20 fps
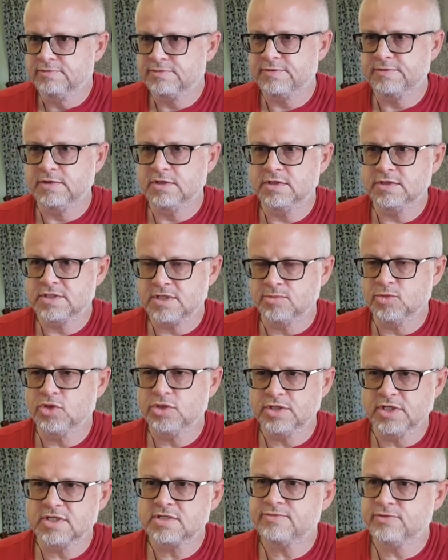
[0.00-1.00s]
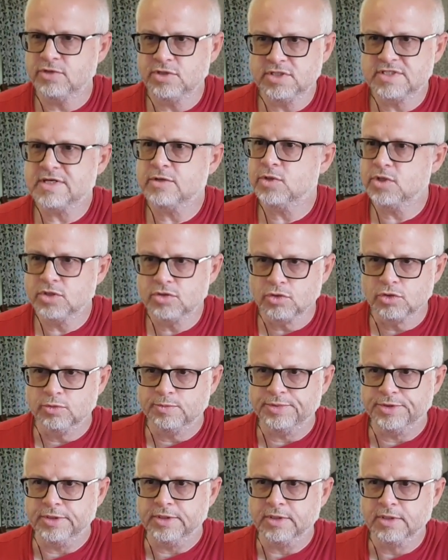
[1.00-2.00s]
w samochodach swojej całej
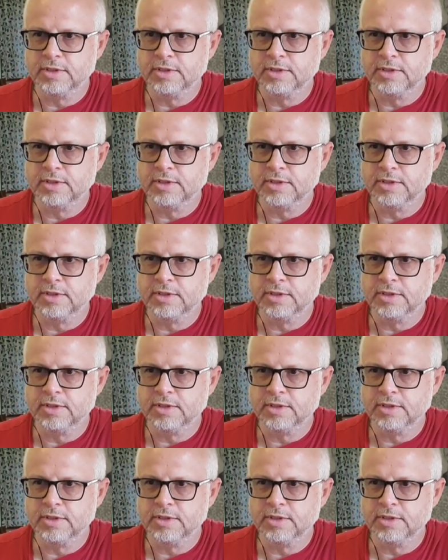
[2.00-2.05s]
grupy.